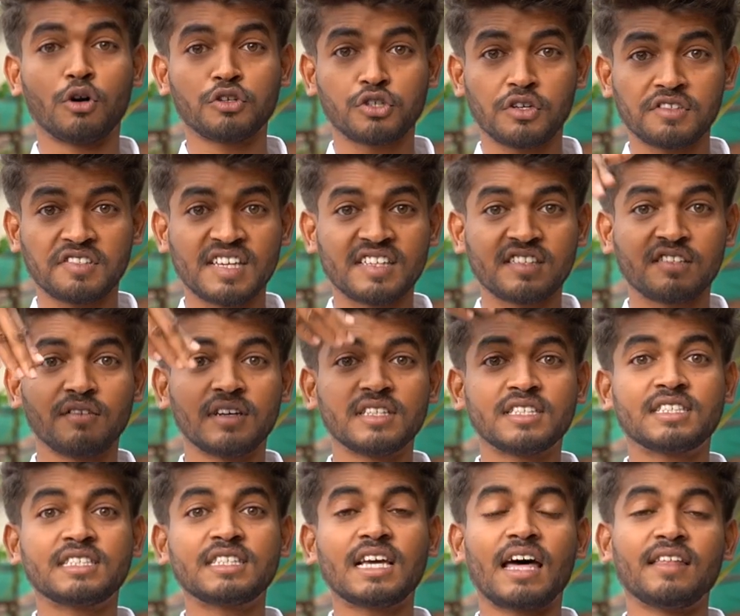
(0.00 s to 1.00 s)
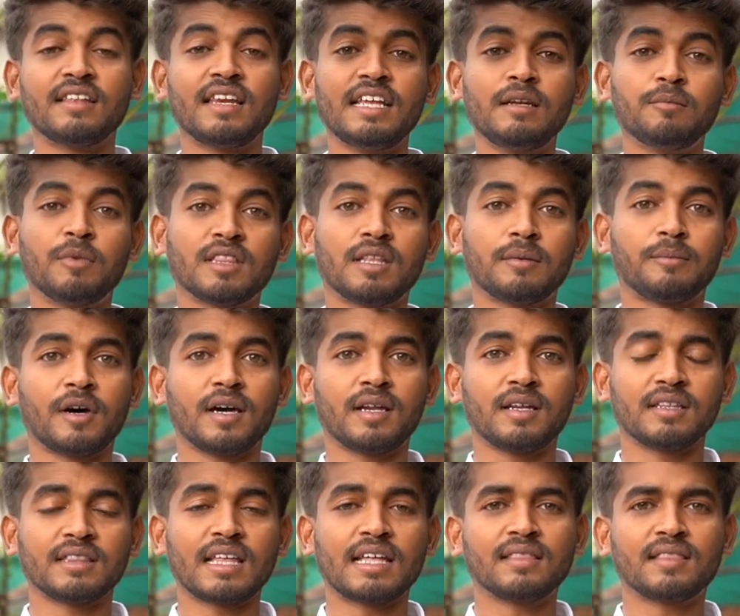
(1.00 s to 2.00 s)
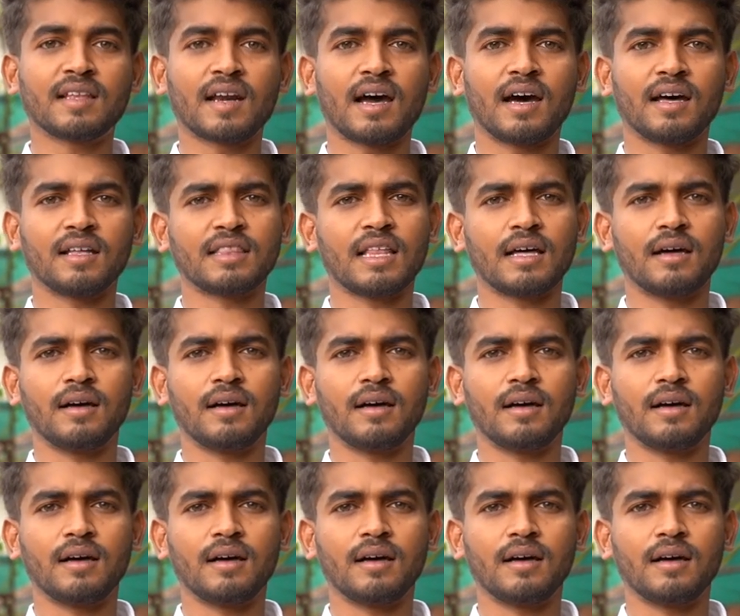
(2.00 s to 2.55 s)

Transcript: ஓஷோ செக்ஸ் வச்சு அதில் இன்பத்தை பாரு தந்த்ரா